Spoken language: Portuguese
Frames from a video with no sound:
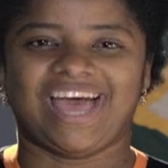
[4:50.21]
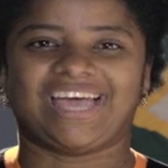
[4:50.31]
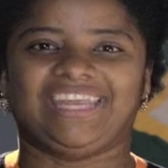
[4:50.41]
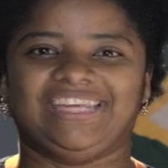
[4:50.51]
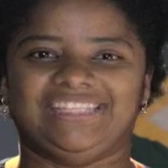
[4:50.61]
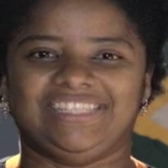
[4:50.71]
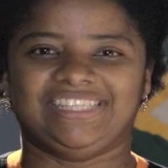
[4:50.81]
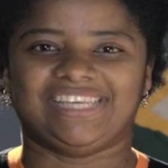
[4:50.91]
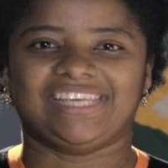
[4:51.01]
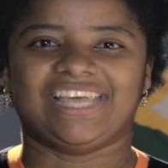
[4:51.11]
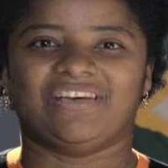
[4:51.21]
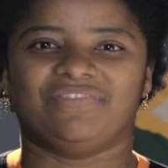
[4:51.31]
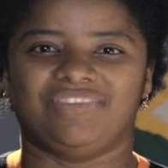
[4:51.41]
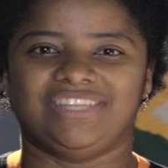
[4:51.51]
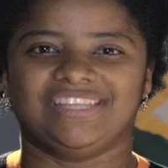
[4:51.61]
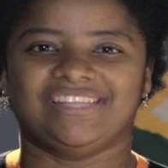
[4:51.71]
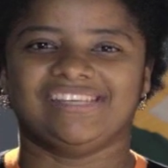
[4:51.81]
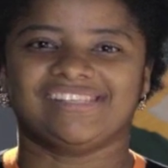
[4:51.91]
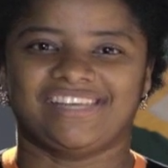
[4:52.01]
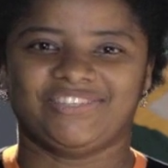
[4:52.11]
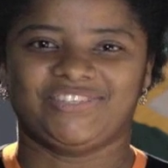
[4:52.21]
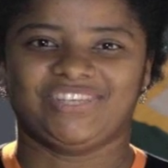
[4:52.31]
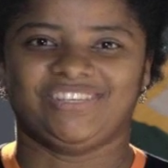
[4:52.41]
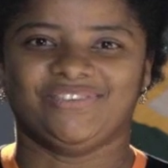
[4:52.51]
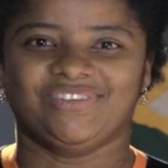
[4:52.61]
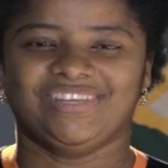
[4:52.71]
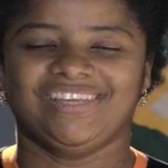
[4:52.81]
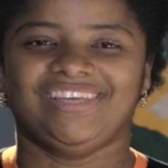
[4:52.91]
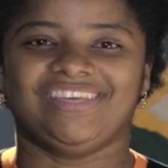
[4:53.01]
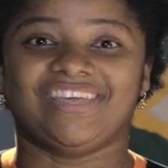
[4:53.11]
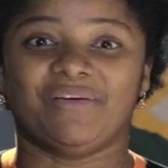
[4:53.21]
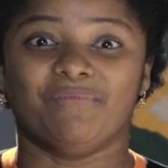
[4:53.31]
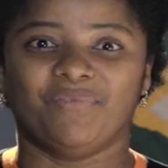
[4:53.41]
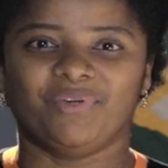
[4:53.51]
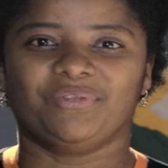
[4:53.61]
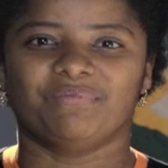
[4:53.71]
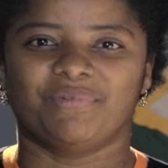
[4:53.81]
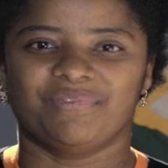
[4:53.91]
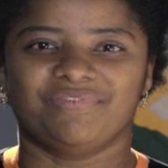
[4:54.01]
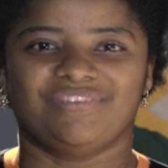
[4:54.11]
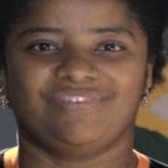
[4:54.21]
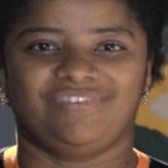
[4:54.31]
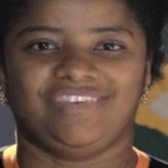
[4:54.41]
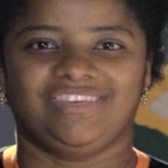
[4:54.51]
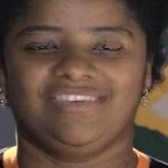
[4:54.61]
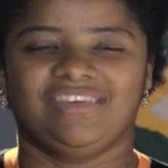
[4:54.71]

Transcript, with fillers: acreditem que a vida tem sentido e que é muito bom viver.